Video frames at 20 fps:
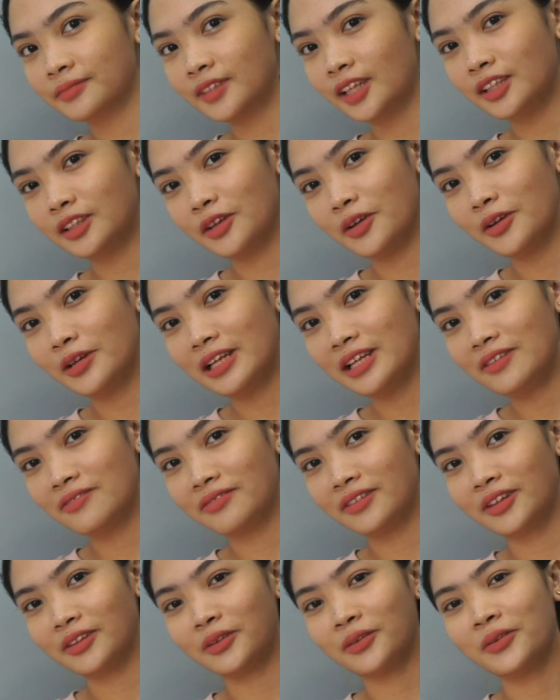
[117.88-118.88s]
Ito yung leaf
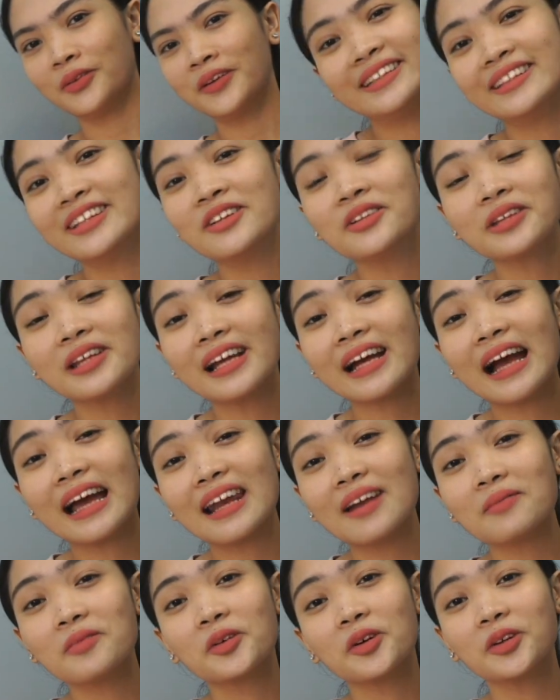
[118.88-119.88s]
na to. Hindi ko talaga
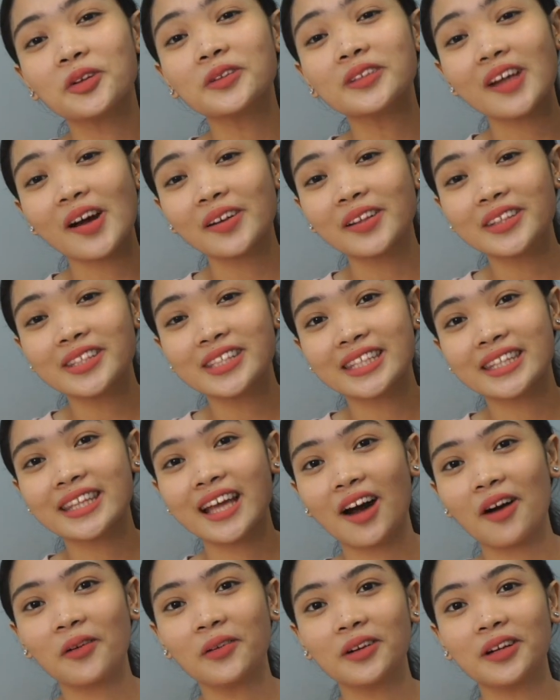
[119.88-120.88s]
alam kung anong tawag sa
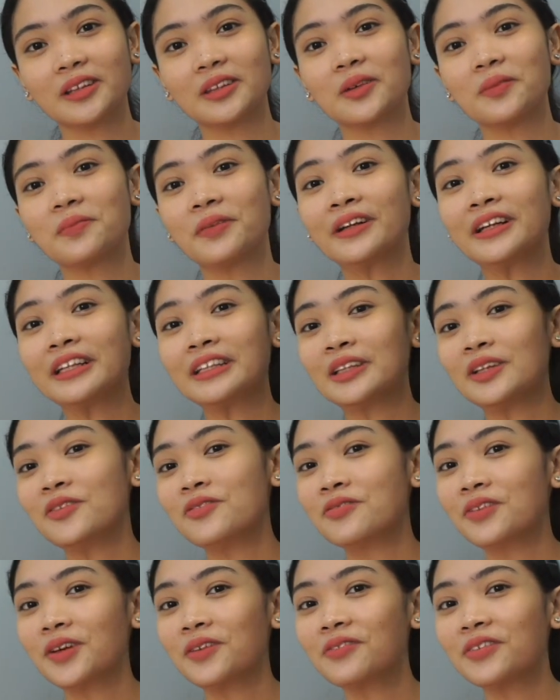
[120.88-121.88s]
dahon na to. Pero ito yung
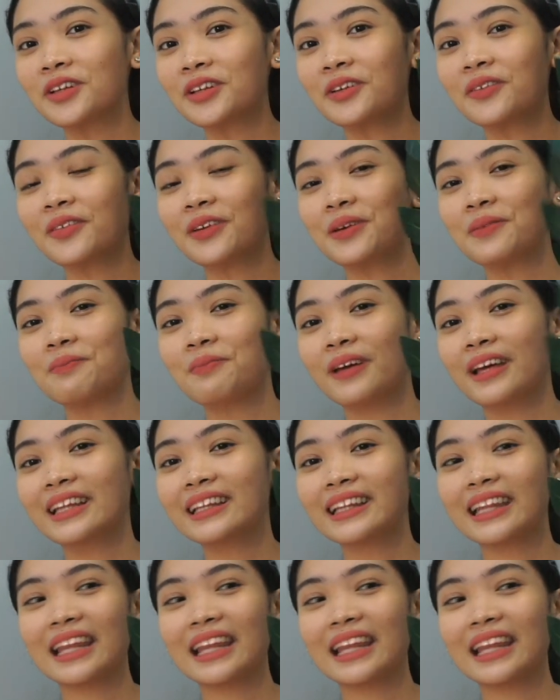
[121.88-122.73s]
favorite ko i-paint